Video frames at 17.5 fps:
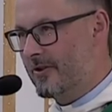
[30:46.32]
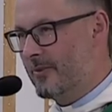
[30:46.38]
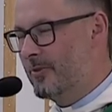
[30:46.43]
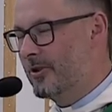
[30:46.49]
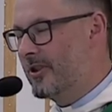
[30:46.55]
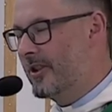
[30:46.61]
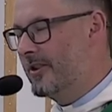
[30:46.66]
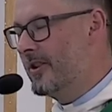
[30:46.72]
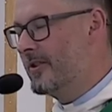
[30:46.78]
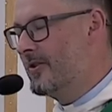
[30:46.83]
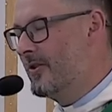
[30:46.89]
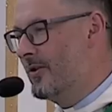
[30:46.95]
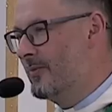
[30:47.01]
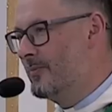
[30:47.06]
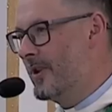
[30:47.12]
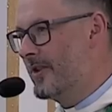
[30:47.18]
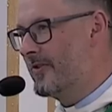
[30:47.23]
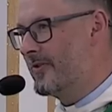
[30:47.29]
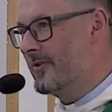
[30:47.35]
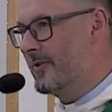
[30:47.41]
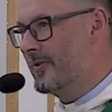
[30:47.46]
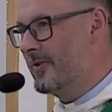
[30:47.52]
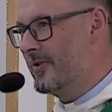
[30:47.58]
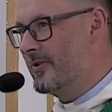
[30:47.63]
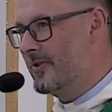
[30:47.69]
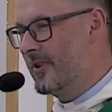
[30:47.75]
żeby ta Jego
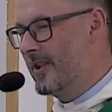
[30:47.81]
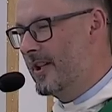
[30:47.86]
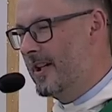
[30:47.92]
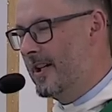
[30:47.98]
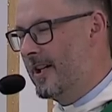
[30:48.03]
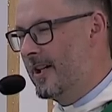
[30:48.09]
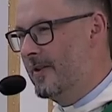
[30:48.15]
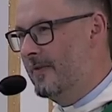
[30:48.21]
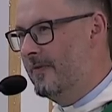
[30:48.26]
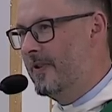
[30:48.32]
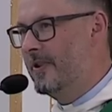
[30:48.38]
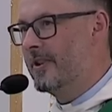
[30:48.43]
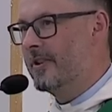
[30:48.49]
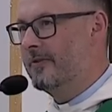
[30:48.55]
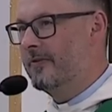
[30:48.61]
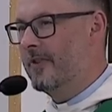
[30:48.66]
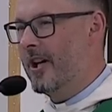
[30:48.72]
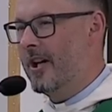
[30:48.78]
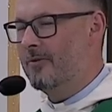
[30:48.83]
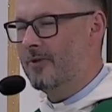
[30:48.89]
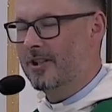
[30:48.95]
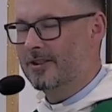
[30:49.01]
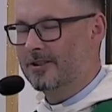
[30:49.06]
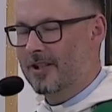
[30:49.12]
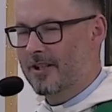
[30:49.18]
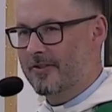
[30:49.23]
obecność
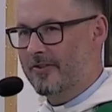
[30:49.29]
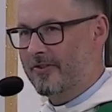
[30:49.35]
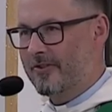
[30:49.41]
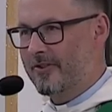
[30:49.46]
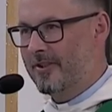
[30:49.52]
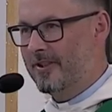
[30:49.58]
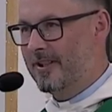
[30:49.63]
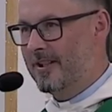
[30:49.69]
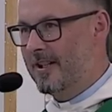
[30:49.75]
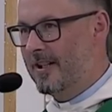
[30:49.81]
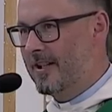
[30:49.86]
wyrywała nas